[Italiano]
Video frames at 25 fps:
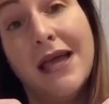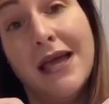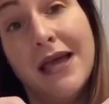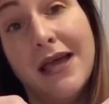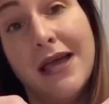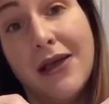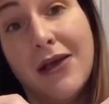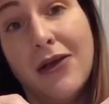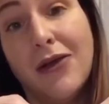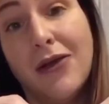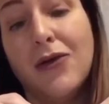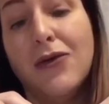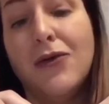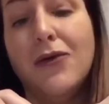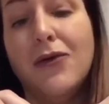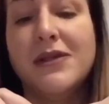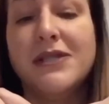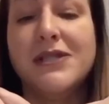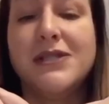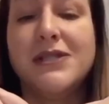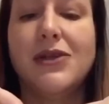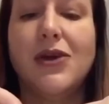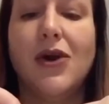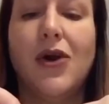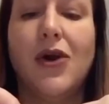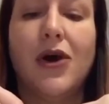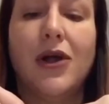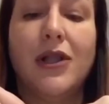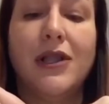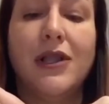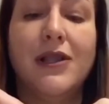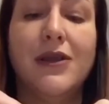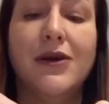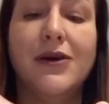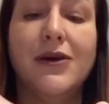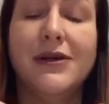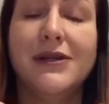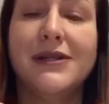Con questo
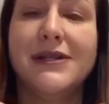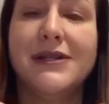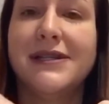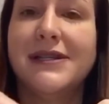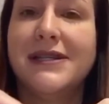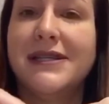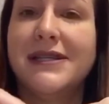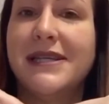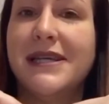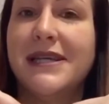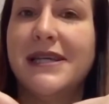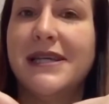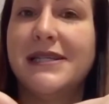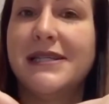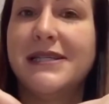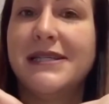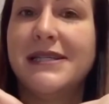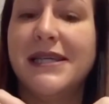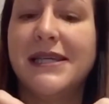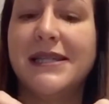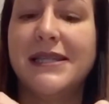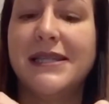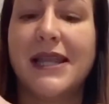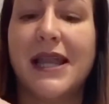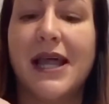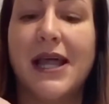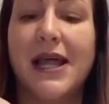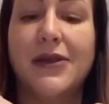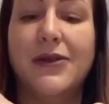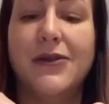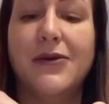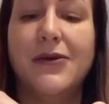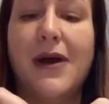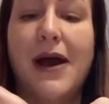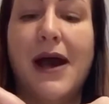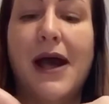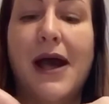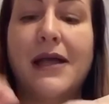olio si andranno
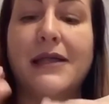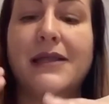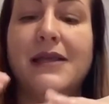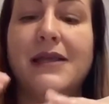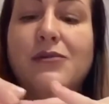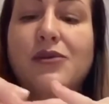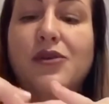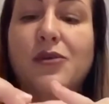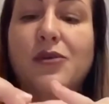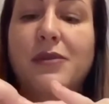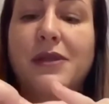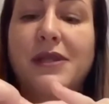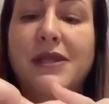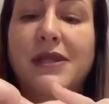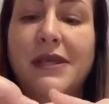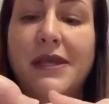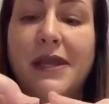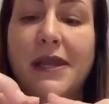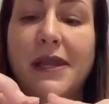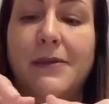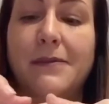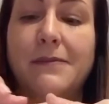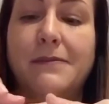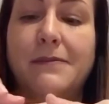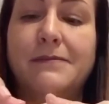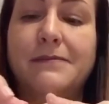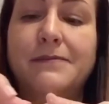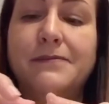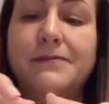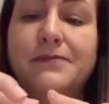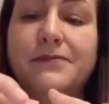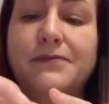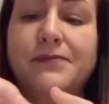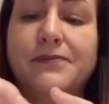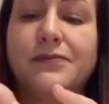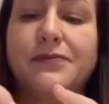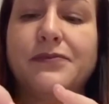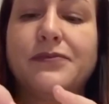a- ad ammorbidire.
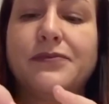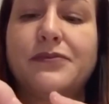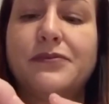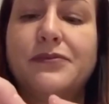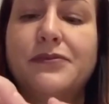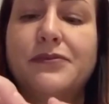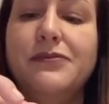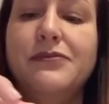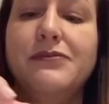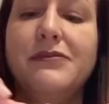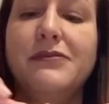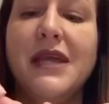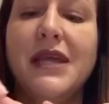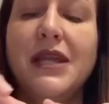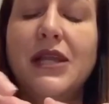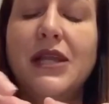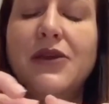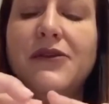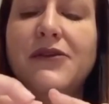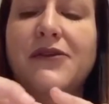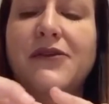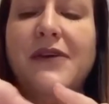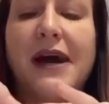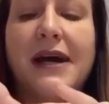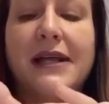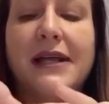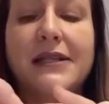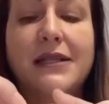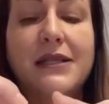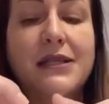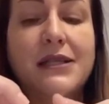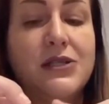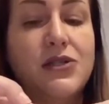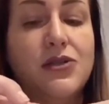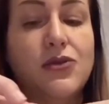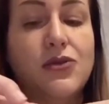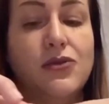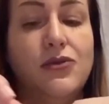Lo fate
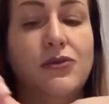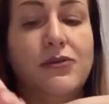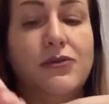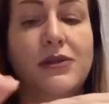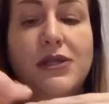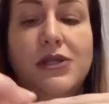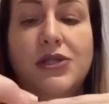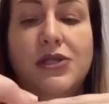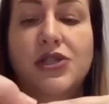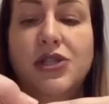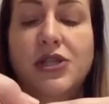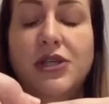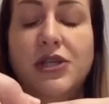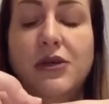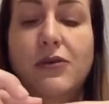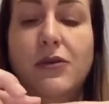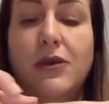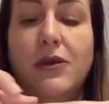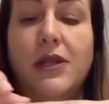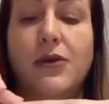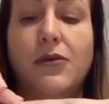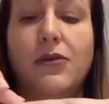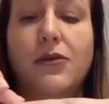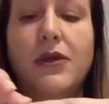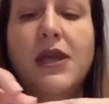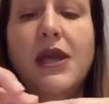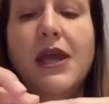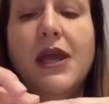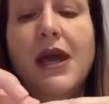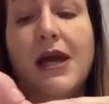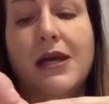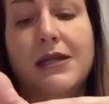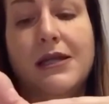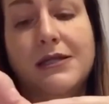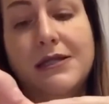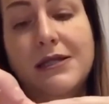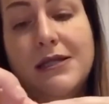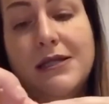su tutte e cinque le unghie,
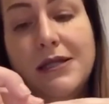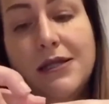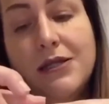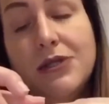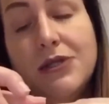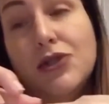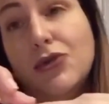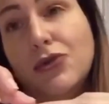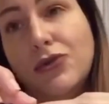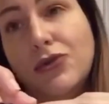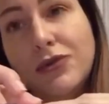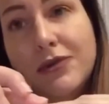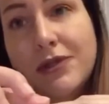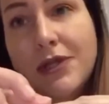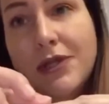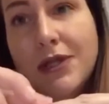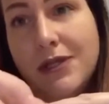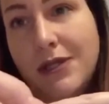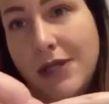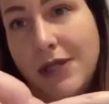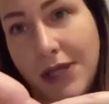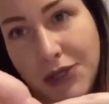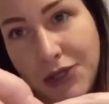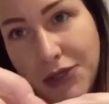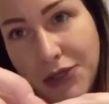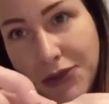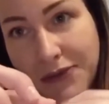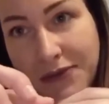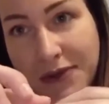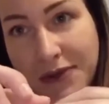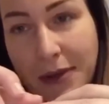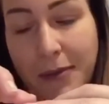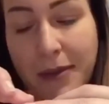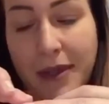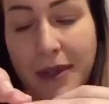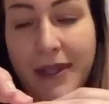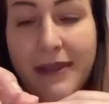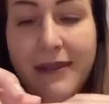anzi su tutte e dieci
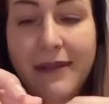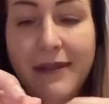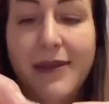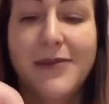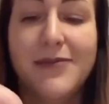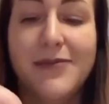ovviamente.